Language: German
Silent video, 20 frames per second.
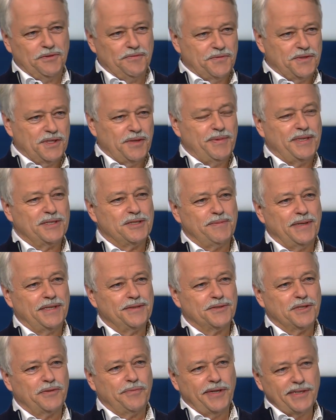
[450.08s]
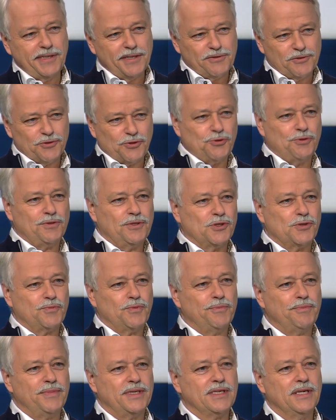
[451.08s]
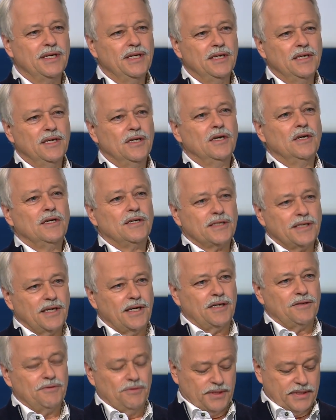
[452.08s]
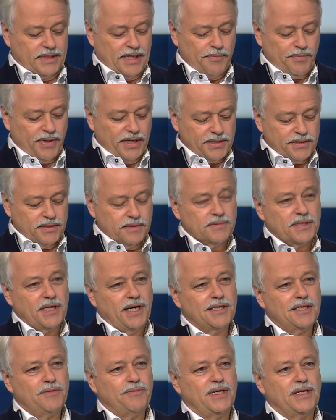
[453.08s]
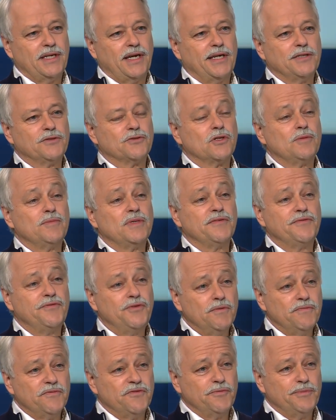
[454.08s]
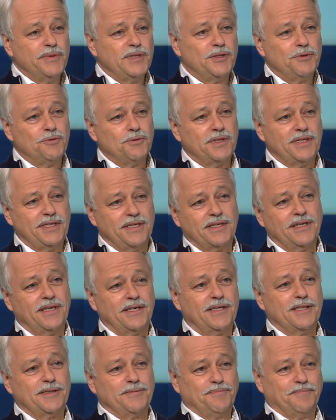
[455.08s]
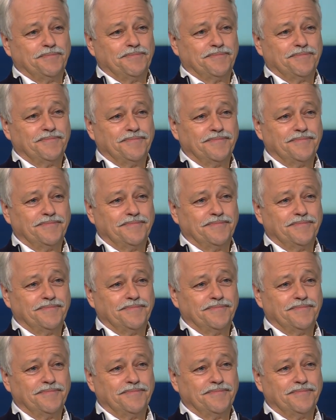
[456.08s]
50 mal 20 Meter, so ein schönes Schwimmbad. Ja, und da passen gerade mal 1,5 Millionen Liter rein.